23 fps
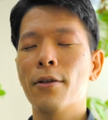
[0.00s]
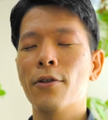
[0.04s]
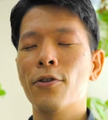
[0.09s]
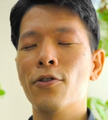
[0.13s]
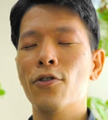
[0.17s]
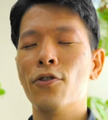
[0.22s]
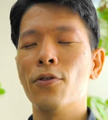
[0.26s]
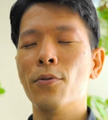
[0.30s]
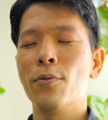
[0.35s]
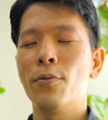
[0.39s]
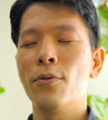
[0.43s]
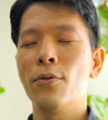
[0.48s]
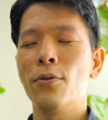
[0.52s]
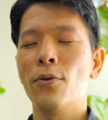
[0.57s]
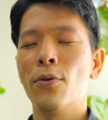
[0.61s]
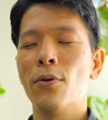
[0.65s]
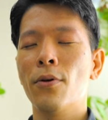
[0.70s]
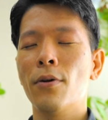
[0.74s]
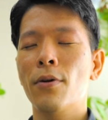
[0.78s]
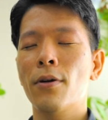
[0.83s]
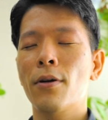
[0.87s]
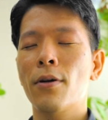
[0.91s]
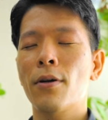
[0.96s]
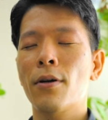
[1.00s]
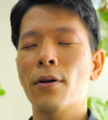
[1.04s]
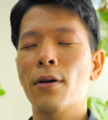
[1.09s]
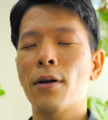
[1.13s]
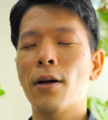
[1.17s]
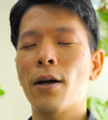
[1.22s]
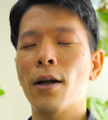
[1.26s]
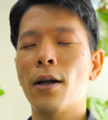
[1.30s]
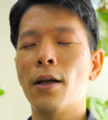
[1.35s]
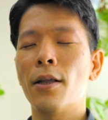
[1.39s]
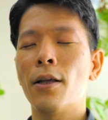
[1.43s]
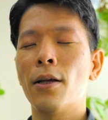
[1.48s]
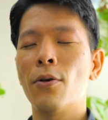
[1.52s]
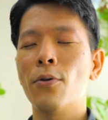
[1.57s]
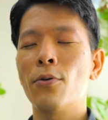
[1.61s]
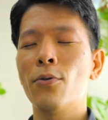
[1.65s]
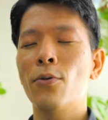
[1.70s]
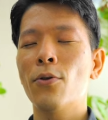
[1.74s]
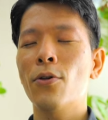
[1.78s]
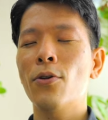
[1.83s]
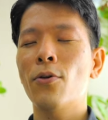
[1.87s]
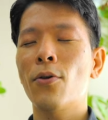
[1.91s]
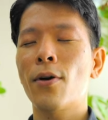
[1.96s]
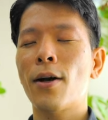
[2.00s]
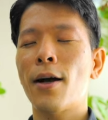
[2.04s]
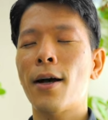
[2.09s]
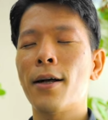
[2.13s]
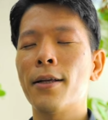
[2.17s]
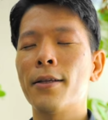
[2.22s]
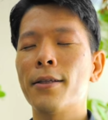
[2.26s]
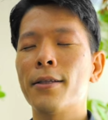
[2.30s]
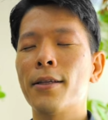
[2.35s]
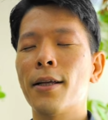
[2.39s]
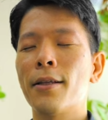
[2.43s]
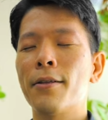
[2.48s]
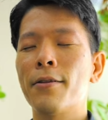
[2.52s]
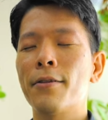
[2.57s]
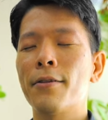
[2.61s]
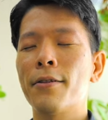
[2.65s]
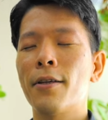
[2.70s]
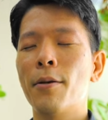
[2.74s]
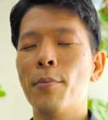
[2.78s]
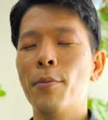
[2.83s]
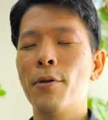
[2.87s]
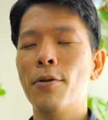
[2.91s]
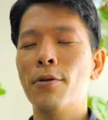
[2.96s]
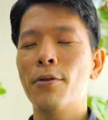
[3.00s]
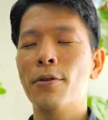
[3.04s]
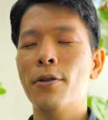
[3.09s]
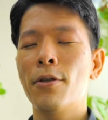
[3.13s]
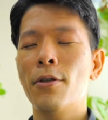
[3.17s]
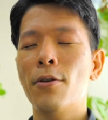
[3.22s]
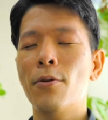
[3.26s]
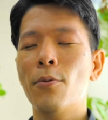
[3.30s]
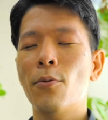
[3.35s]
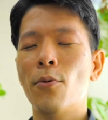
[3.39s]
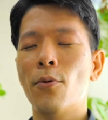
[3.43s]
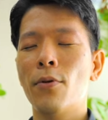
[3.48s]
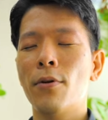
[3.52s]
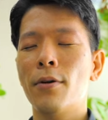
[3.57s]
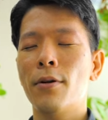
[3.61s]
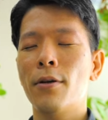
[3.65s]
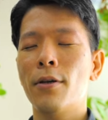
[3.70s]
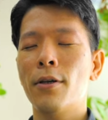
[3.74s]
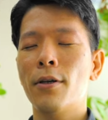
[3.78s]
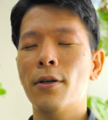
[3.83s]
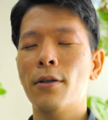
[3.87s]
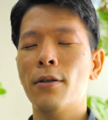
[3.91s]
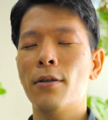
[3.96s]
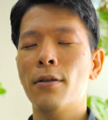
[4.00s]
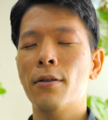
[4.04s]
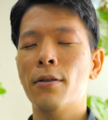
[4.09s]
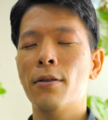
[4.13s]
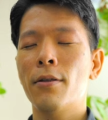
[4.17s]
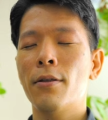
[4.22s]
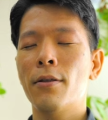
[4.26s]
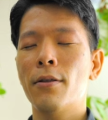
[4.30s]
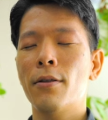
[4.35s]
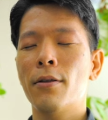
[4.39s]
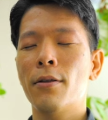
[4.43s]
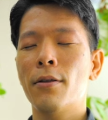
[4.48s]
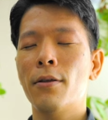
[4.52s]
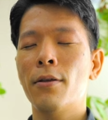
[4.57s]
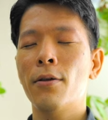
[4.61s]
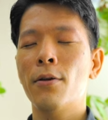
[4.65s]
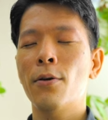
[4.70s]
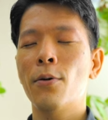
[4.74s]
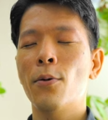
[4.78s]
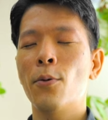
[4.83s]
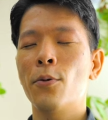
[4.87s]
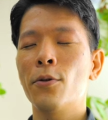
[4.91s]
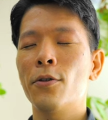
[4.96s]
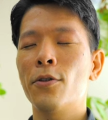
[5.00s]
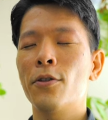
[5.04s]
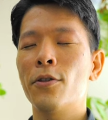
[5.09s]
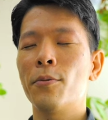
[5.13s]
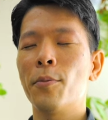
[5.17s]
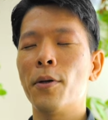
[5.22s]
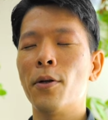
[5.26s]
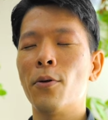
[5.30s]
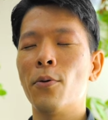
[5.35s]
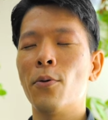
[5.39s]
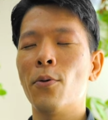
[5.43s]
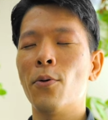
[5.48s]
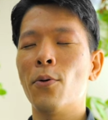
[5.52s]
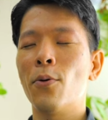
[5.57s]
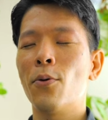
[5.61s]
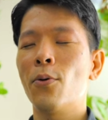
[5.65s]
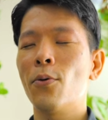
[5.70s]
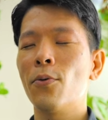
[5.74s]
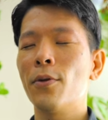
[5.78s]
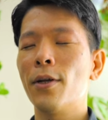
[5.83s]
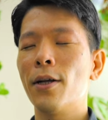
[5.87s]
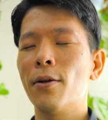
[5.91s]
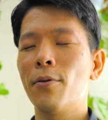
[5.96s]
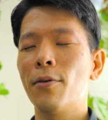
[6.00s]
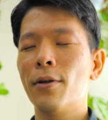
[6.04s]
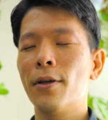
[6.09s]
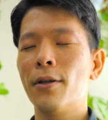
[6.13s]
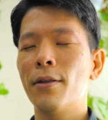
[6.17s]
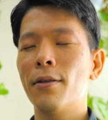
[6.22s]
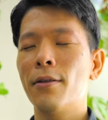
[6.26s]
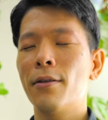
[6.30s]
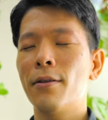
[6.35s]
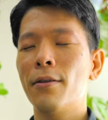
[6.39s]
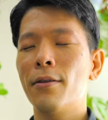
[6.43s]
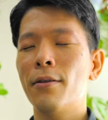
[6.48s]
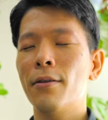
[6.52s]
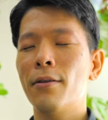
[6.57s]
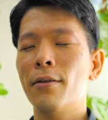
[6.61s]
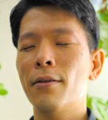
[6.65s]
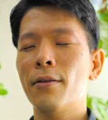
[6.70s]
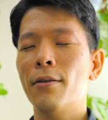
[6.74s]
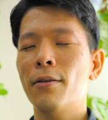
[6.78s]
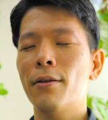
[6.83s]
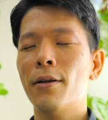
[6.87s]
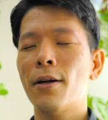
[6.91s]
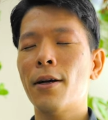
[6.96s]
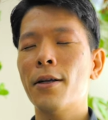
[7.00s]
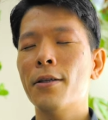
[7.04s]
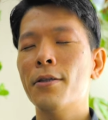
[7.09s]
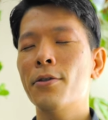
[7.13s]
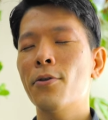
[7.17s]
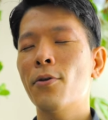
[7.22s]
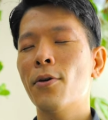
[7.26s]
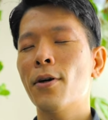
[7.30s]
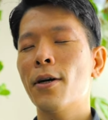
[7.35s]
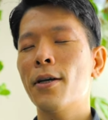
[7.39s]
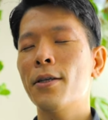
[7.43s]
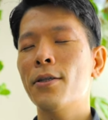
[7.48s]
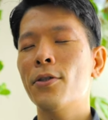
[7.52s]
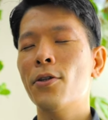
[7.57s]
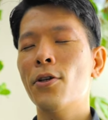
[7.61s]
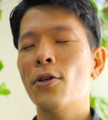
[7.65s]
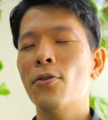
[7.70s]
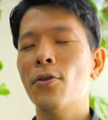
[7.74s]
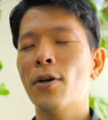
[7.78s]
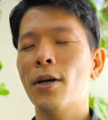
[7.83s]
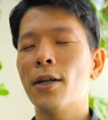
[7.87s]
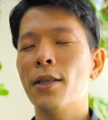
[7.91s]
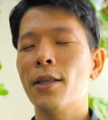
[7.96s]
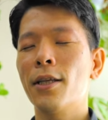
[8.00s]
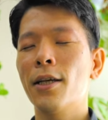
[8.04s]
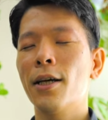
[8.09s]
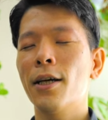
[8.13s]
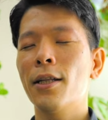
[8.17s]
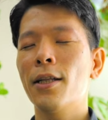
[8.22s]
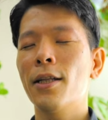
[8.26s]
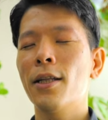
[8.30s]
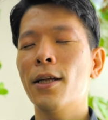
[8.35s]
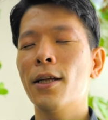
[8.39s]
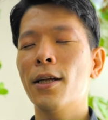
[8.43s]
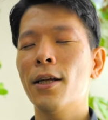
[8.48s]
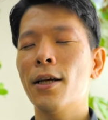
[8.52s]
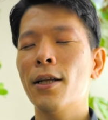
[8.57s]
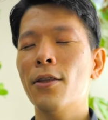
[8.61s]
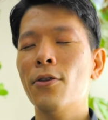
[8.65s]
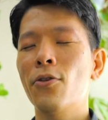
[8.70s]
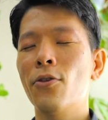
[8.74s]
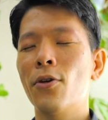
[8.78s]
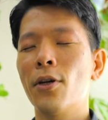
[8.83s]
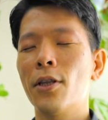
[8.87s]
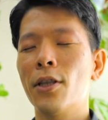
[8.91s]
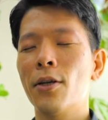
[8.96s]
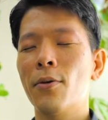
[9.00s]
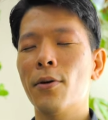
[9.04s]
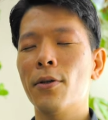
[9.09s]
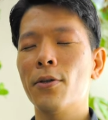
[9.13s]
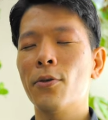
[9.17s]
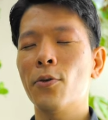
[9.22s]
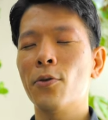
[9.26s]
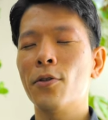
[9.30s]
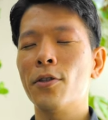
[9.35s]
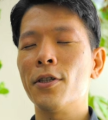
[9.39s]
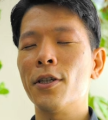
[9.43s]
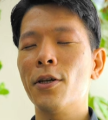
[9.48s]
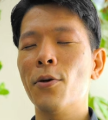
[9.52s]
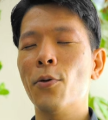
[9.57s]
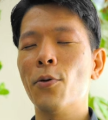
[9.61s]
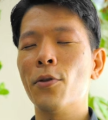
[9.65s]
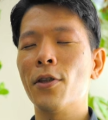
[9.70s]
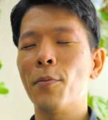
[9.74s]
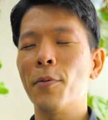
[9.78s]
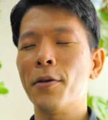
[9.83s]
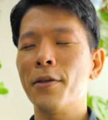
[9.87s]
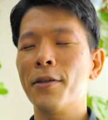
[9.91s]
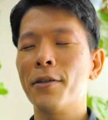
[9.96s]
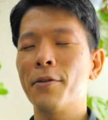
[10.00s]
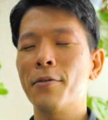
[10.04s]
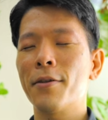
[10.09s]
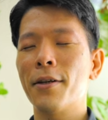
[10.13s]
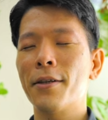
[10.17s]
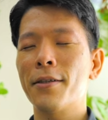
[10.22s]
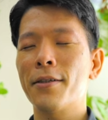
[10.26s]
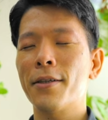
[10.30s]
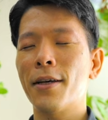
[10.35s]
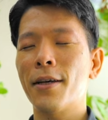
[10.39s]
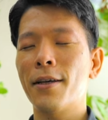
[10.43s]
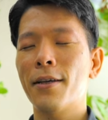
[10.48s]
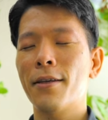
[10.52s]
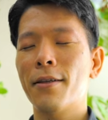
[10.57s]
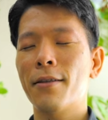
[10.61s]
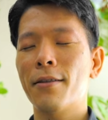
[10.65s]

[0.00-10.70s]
自分の体の動きを観察してみるっていうのも、おすすめの方法なので、数を数えるのが苦手だなという方はそちらをお試しください。